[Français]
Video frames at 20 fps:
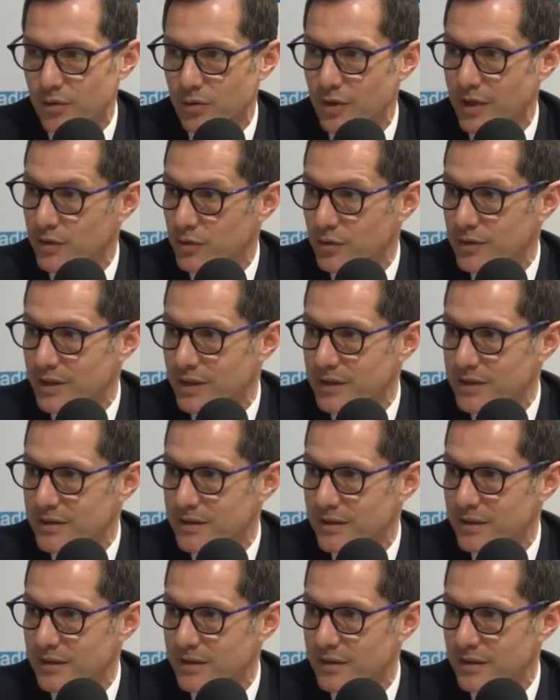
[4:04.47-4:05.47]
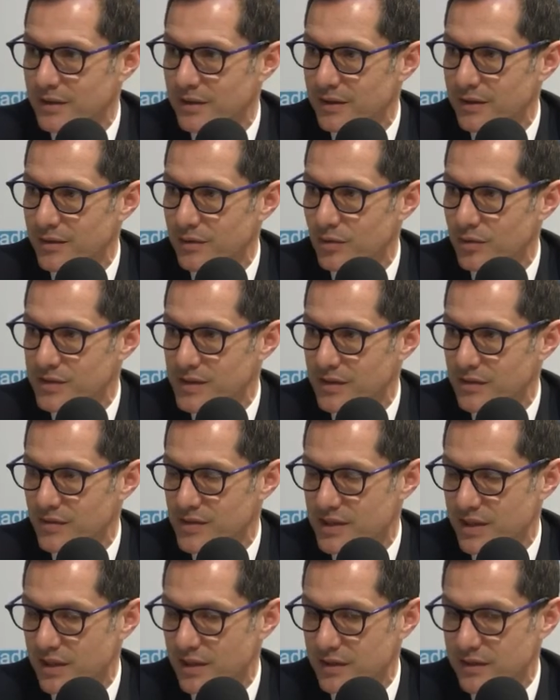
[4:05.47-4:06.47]
que la totalité de cette
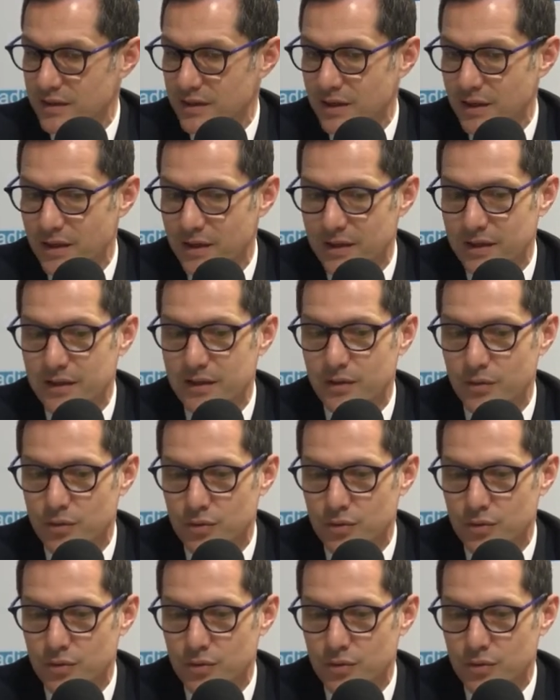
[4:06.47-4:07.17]
fiscalité allait